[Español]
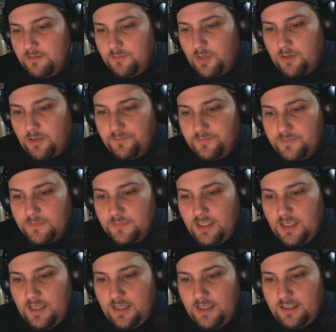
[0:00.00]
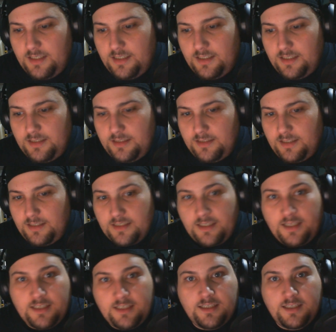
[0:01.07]
Bueno, eh,
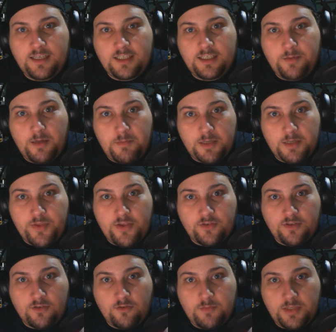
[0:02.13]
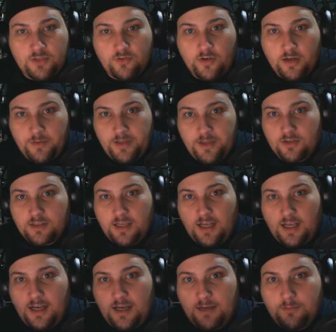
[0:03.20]
así que si queréis ver más vídeos del Gourmet mes, suscribiros
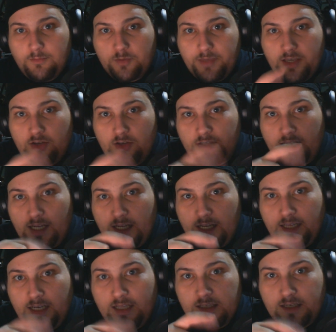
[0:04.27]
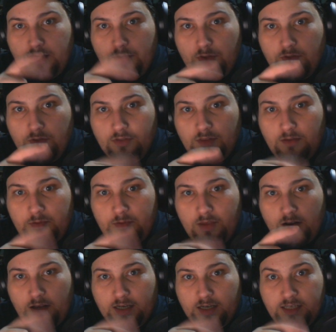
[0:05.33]
a Mormicro, os dejaré en la descripción del vídeo,
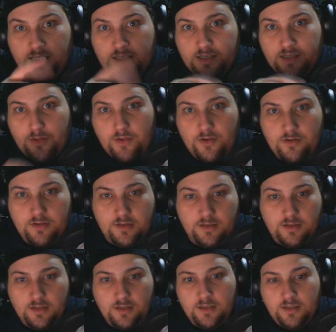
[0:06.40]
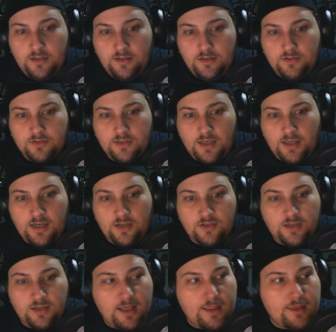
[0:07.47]
en la casilla de descripción, os dejaré
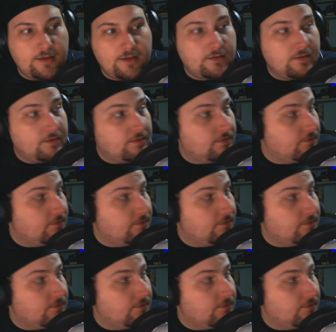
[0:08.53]
los enlaces.